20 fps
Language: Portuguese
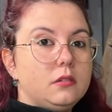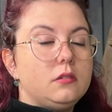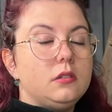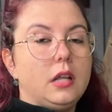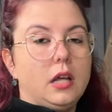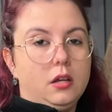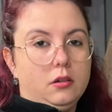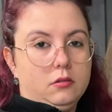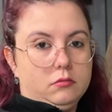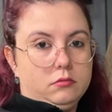
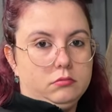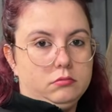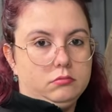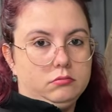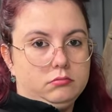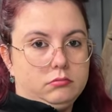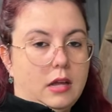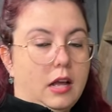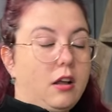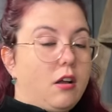Não.
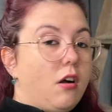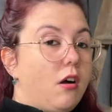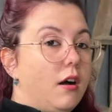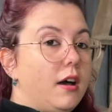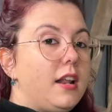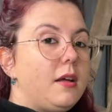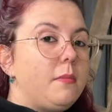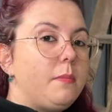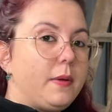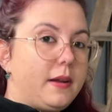Não?
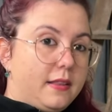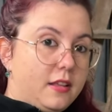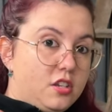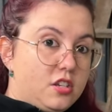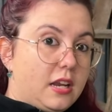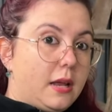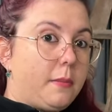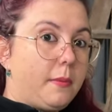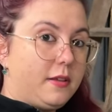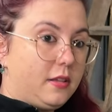Agora pra
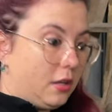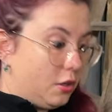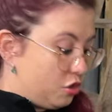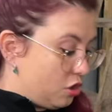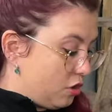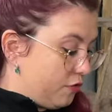deixar mais... Eu só